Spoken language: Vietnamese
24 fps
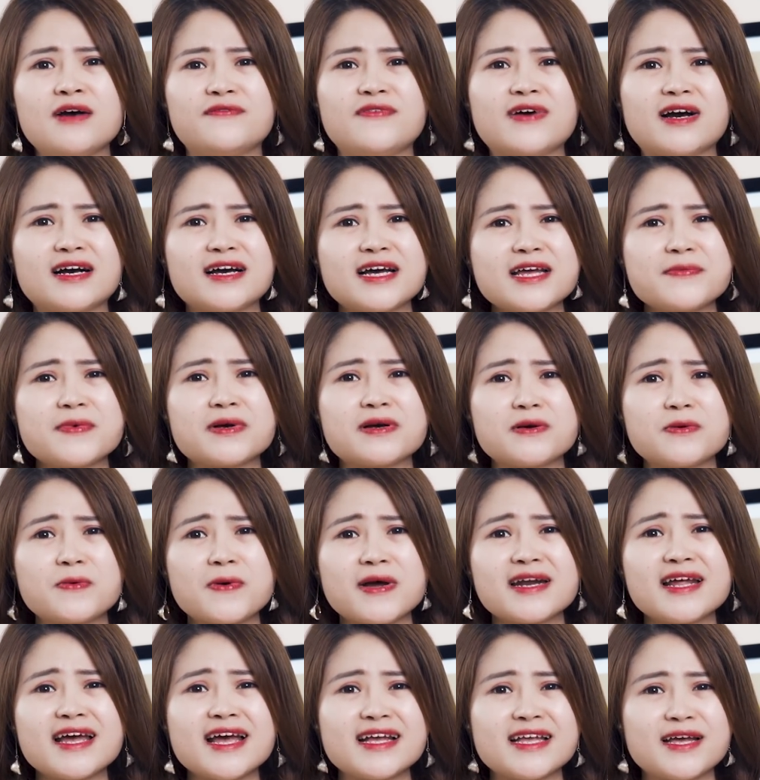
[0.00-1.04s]
và khi mà cứ
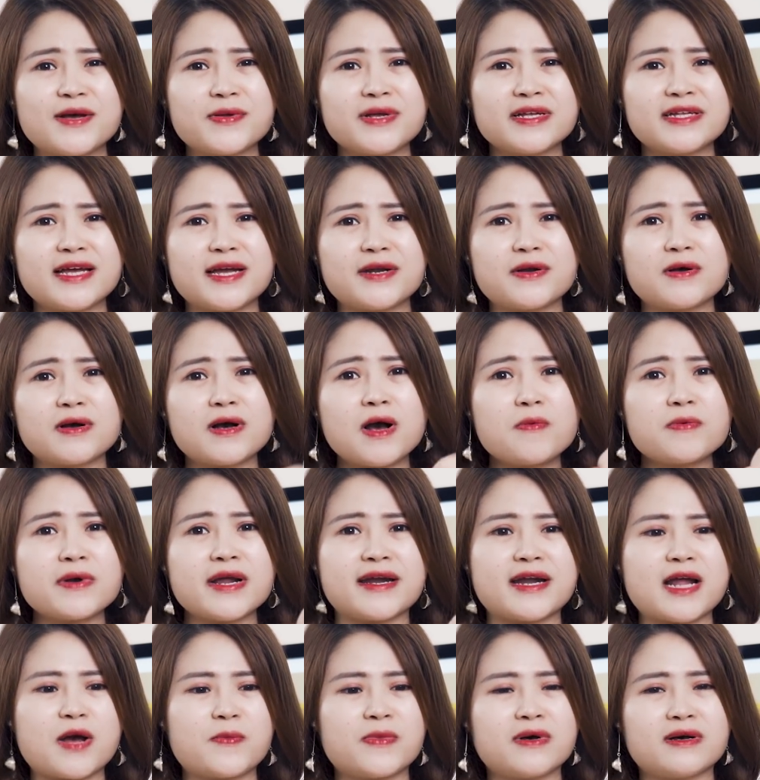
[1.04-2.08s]
quan hệ nhiều như thế nó không thể
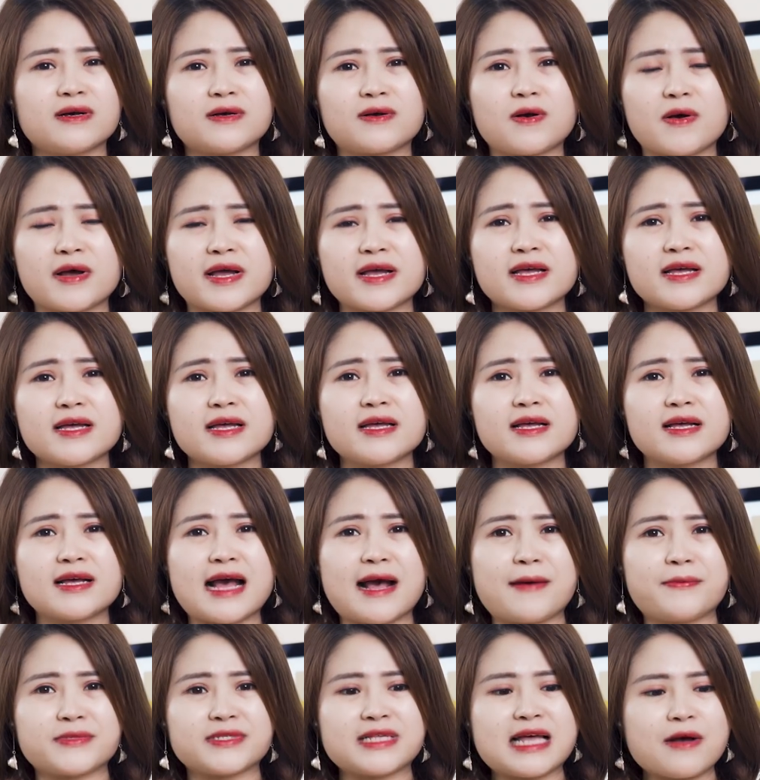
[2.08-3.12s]
nào mà có cái, cái
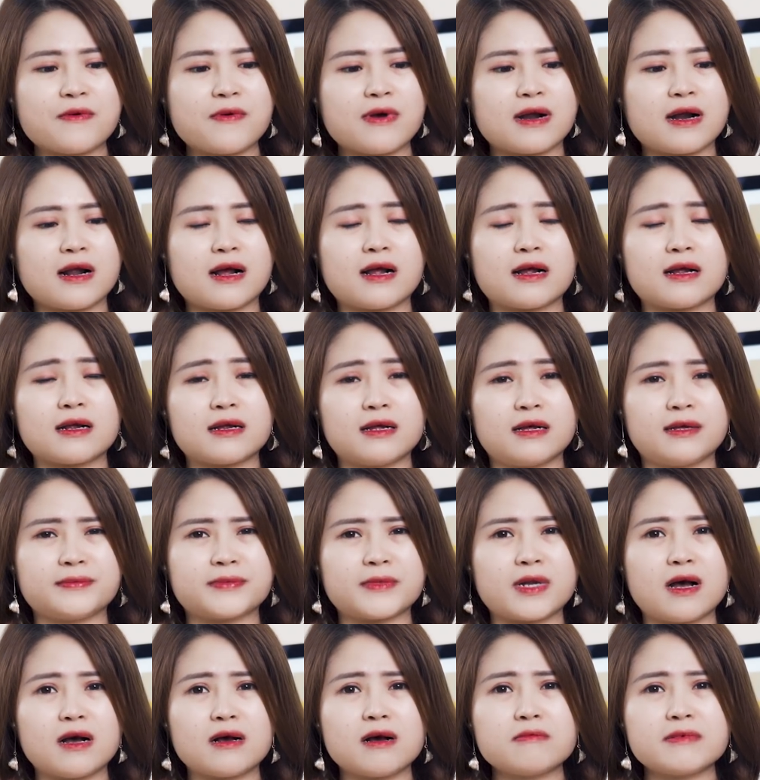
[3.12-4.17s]
cảm giác, hoặc là uh,
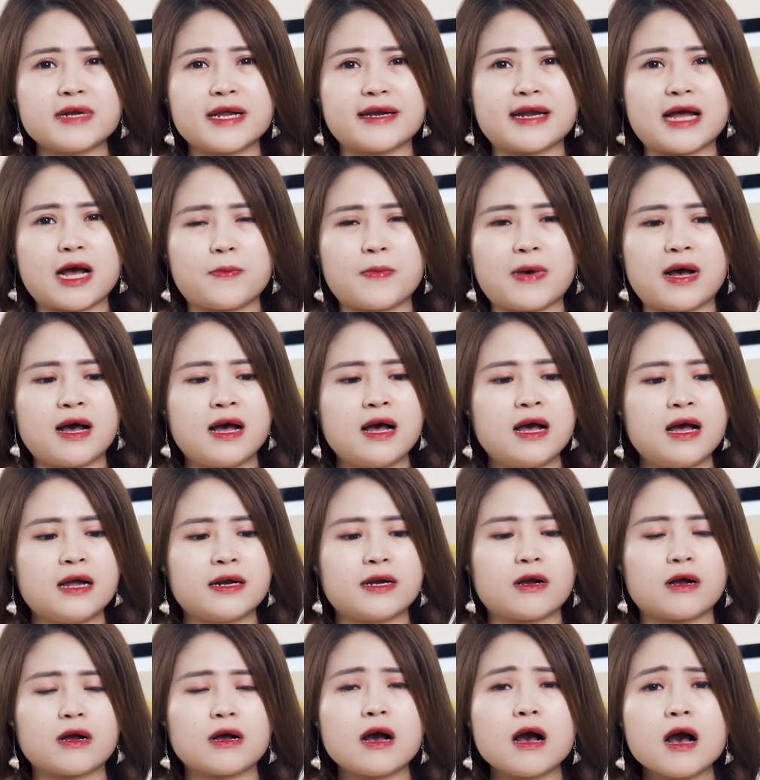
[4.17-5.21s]
nó không thể nào mà
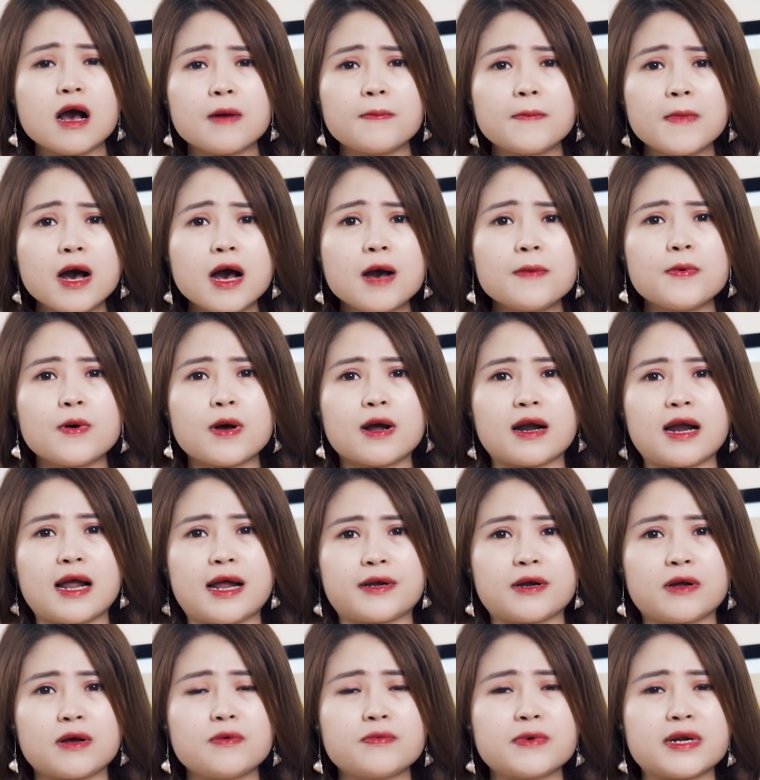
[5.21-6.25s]
nó co bóp, hoặc là
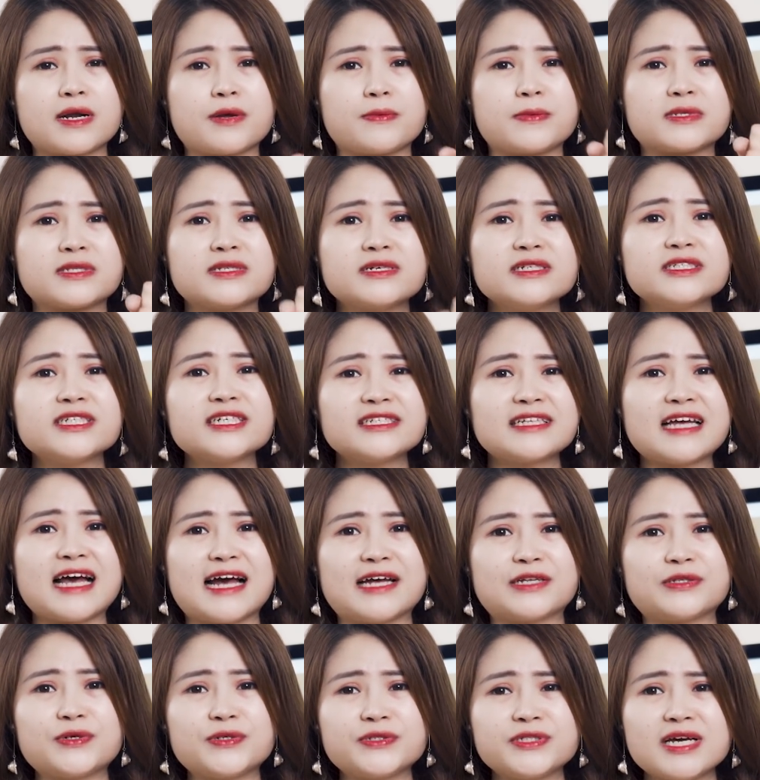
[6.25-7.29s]
nó không thể nào mà giữ chất
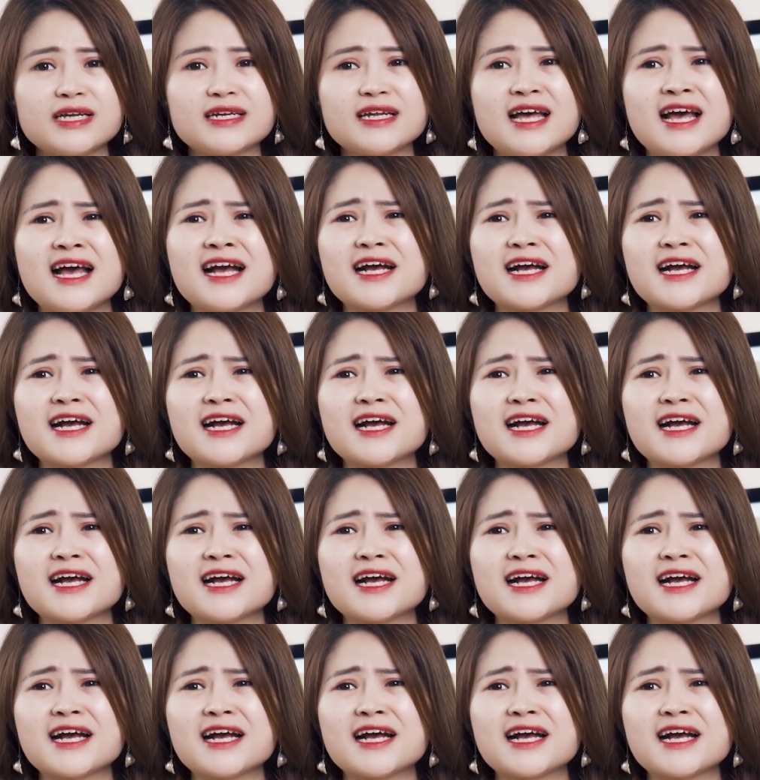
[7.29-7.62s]
thải tốt nhất.